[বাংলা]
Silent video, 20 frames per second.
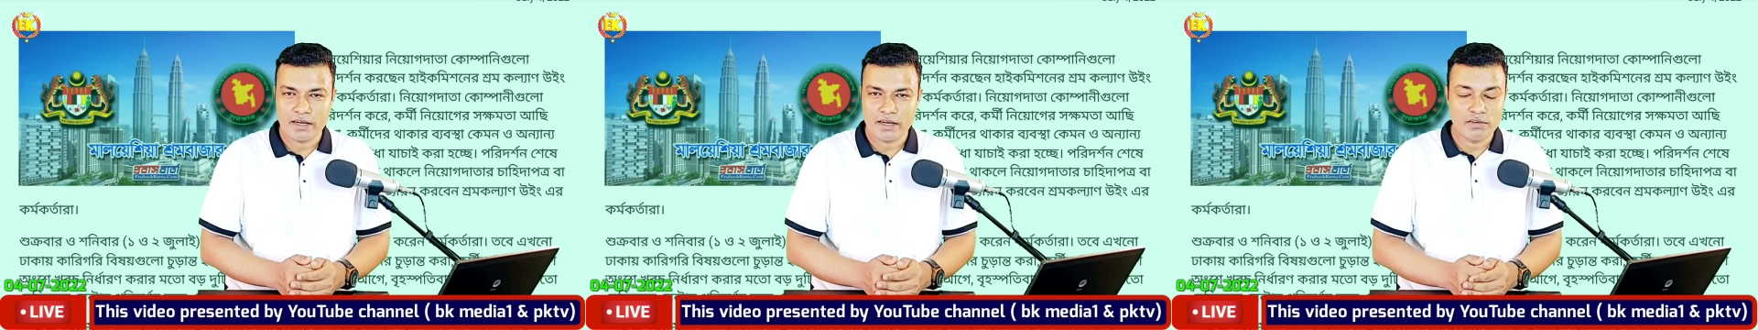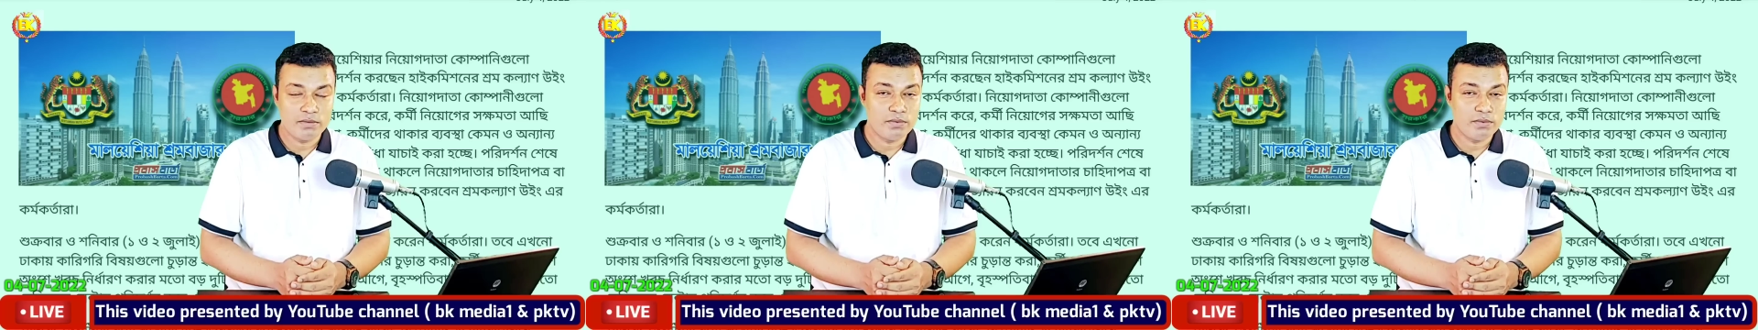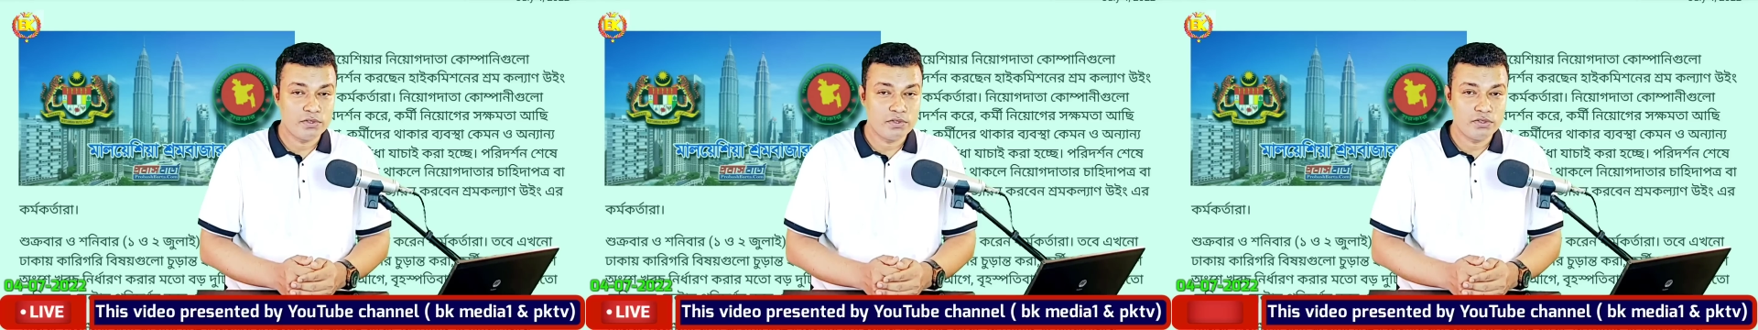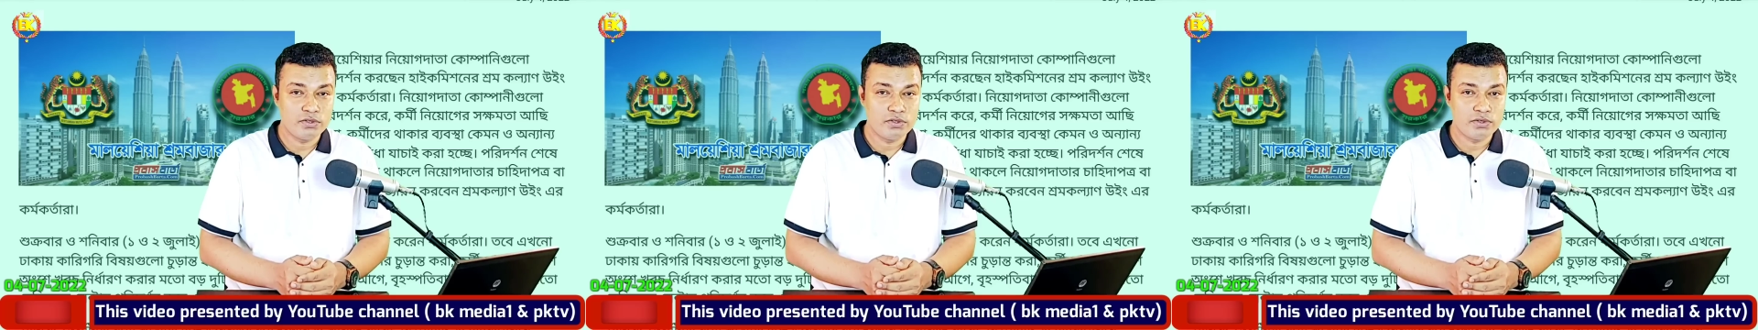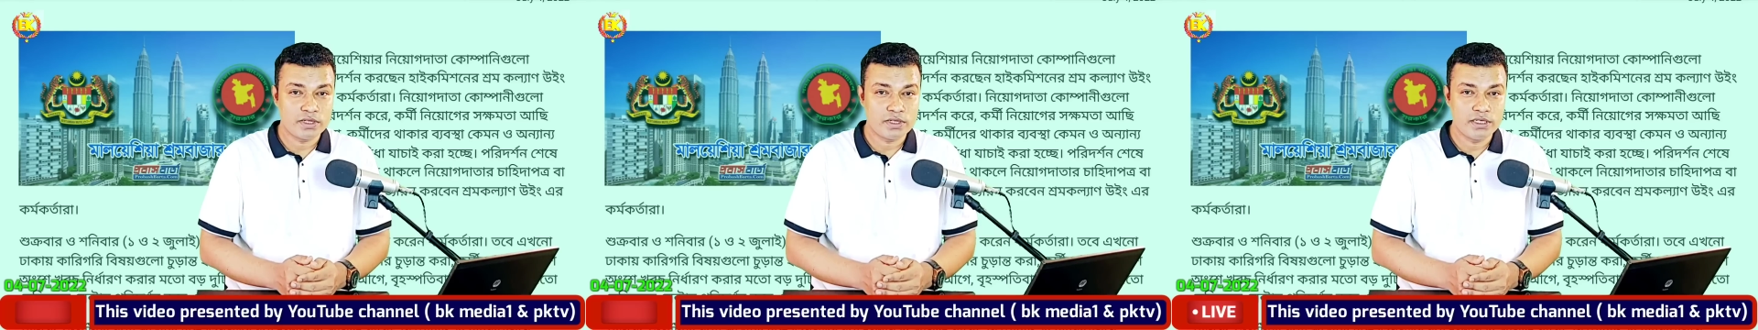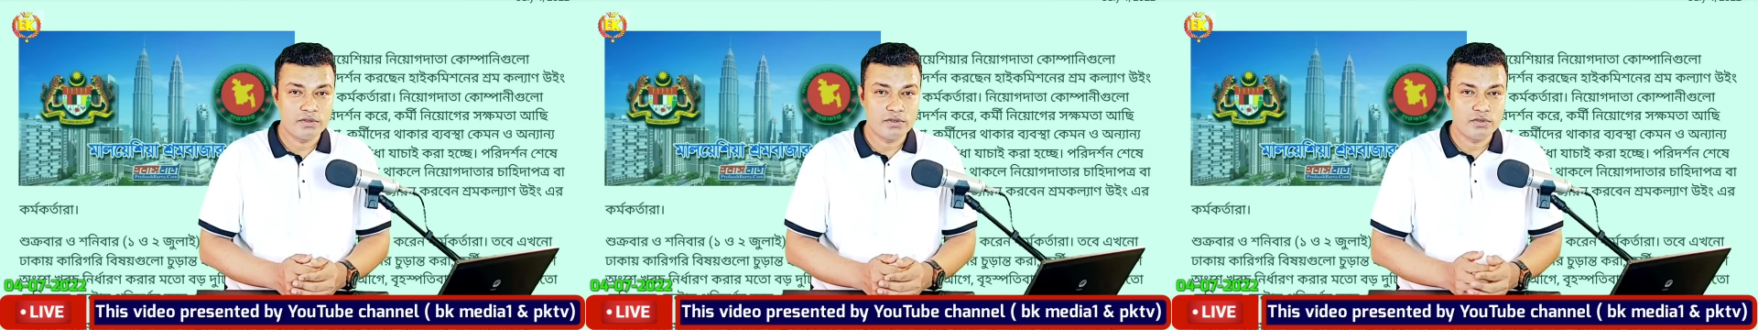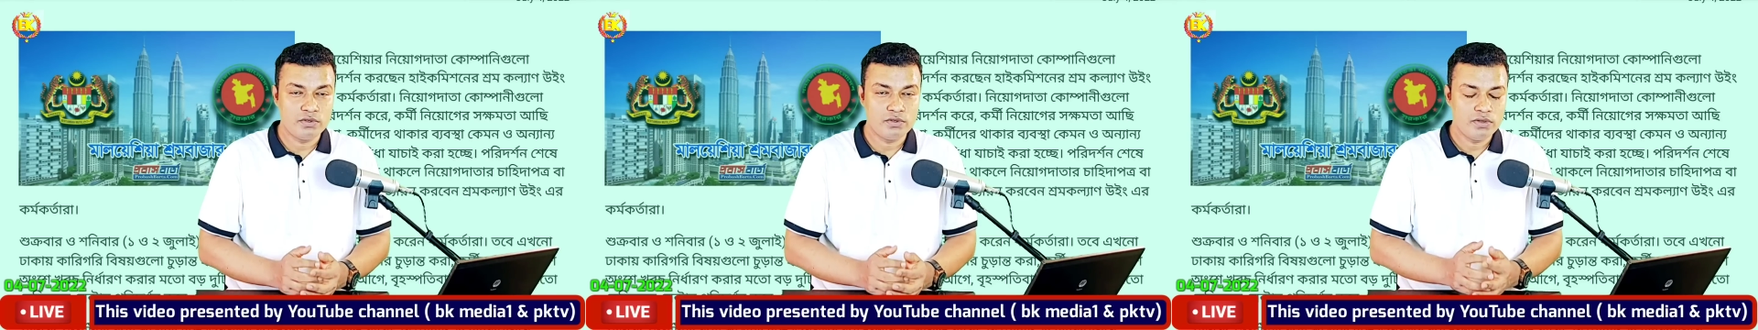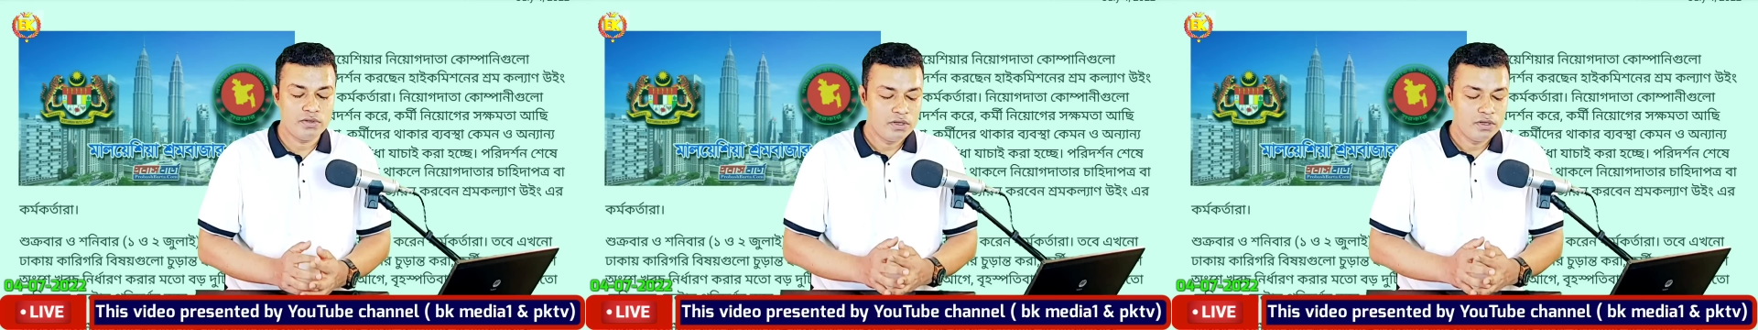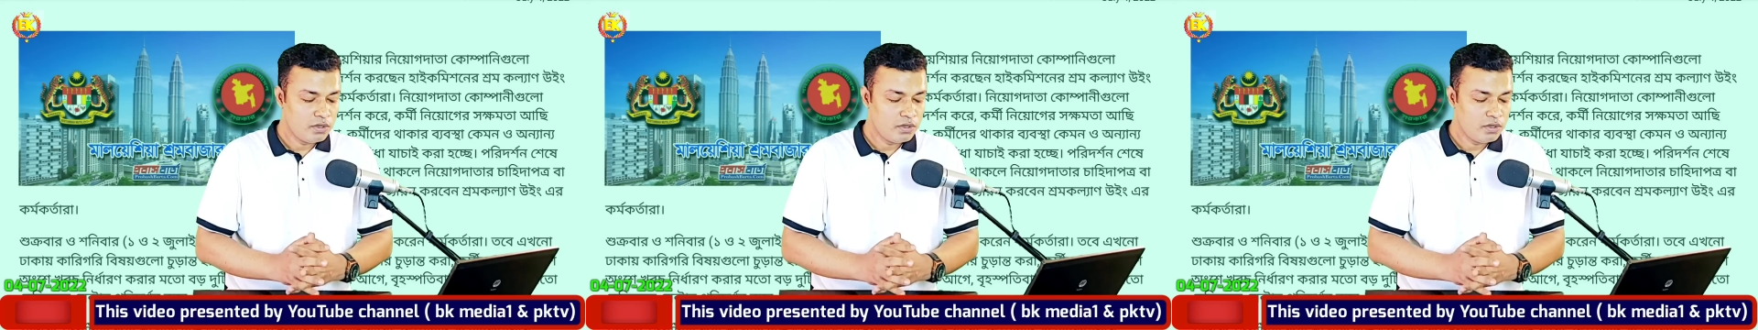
এখনও পর্যন্ত কিন্তু